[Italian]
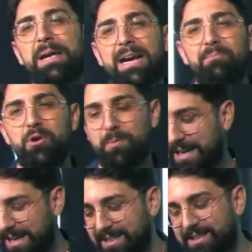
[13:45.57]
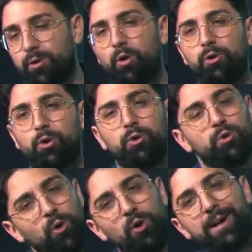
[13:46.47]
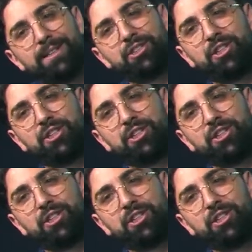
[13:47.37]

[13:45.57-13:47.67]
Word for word: a mio parere, secondo tutto quello che dice